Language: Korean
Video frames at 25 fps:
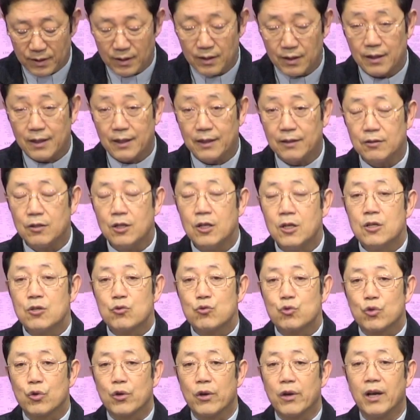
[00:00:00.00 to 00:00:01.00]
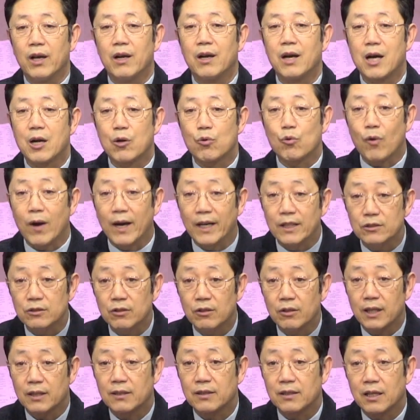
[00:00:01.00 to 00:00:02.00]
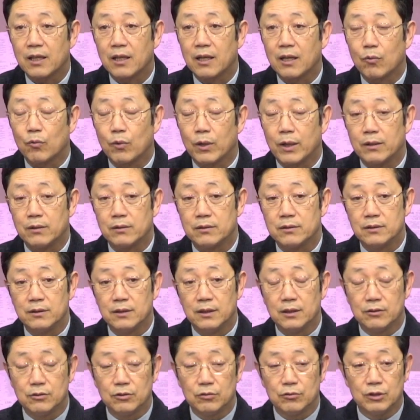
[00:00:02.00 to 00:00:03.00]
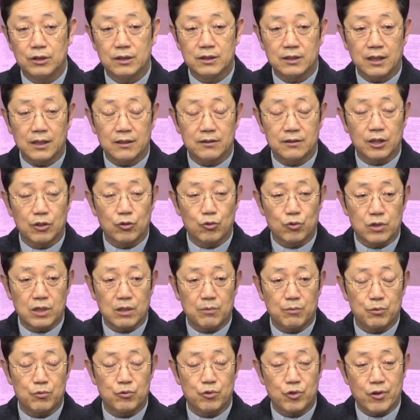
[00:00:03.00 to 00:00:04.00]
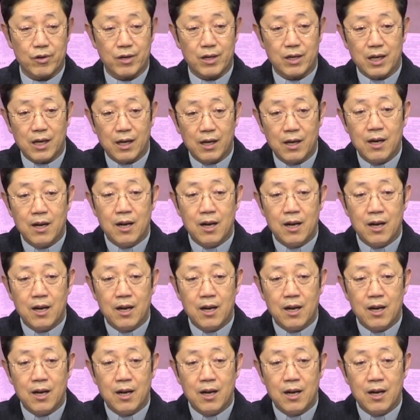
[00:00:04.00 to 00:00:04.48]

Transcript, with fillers: 그러니까 죄가 관영했다라고 하는 우리 창세기 육 장 보면 죄가